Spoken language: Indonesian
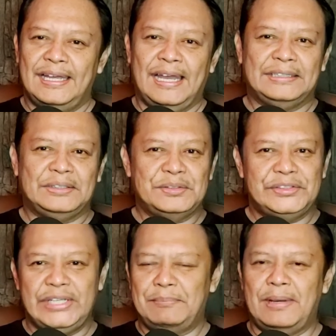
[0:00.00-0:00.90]
atau
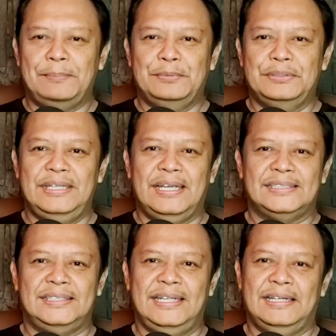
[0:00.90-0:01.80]
siapapun yang
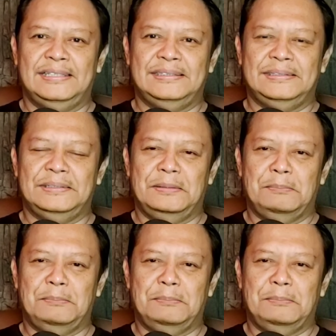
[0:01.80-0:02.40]
sedang